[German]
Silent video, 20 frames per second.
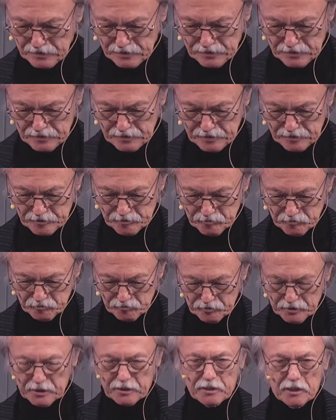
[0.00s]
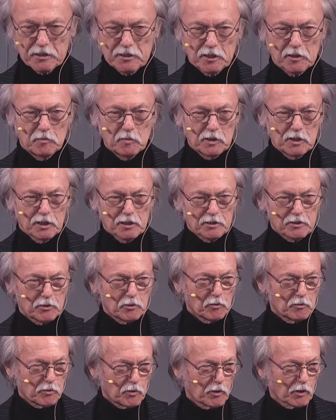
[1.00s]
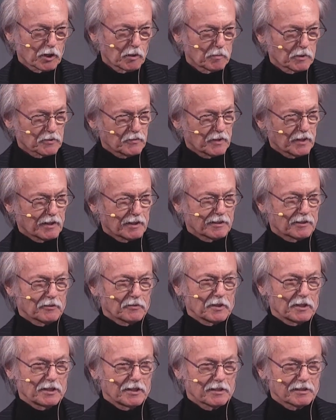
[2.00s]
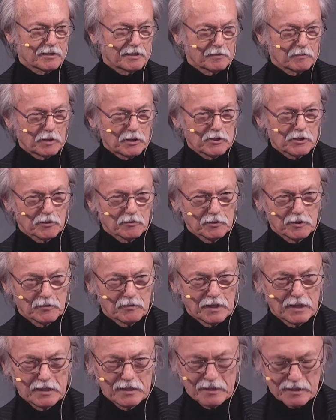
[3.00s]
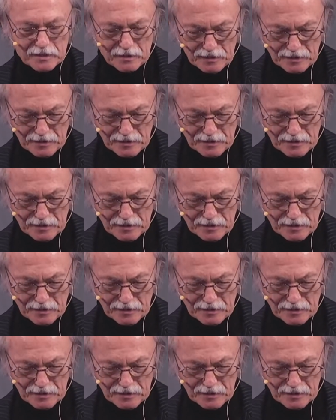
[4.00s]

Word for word: Ähm, nicht, dass ich mir jetzt so vorkomme, als wäre ich der wichtigste Mensch auf der Welt,